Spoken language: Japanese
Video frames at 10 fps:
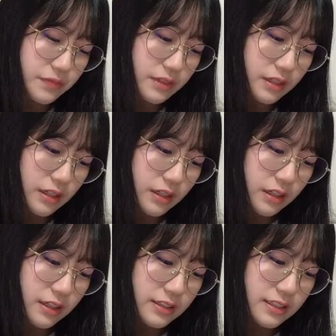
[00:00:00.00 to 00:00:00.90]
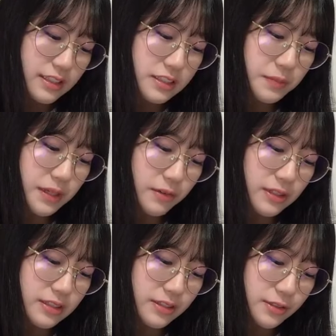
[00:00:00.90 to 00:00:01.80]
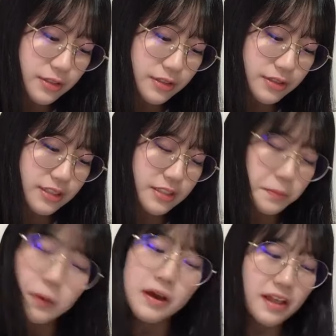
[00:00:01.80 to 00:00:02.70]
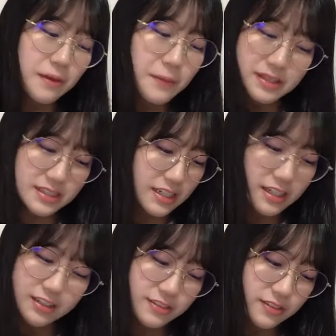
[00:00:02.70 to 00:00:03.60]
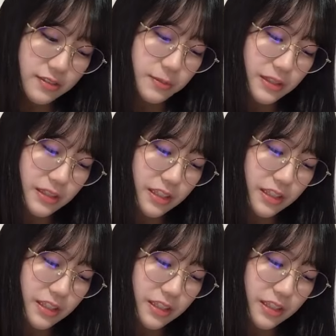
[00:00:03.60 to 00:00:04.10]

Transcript: ら1日目終わって「ふー」って言っても「やばぱ明日がある」って思って